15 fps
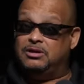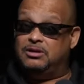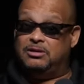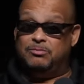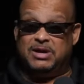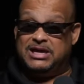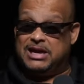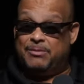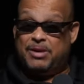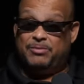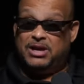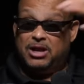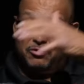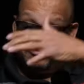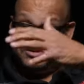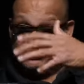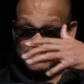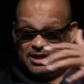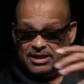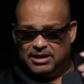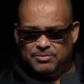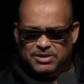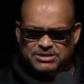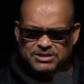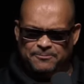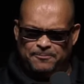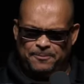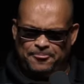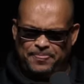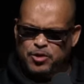Y me llama a mí a la oficina de él y me dice,
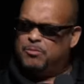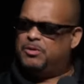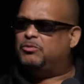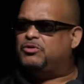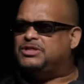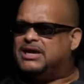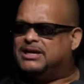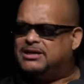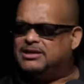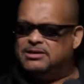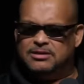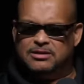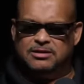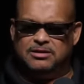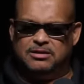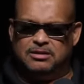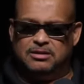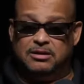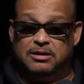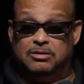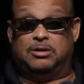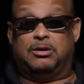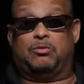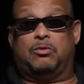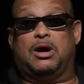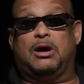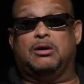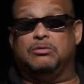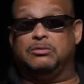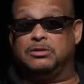yo me voy de aquí. Y yo digo,
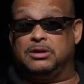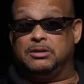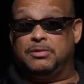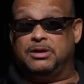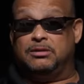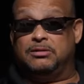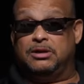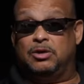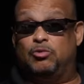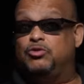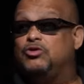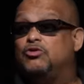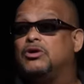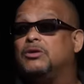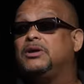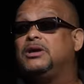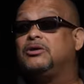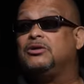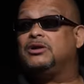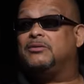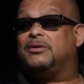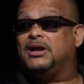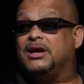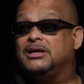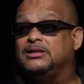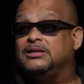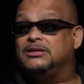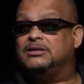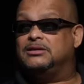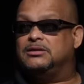wow, el único que me quiero llevar es a
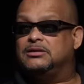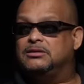ti.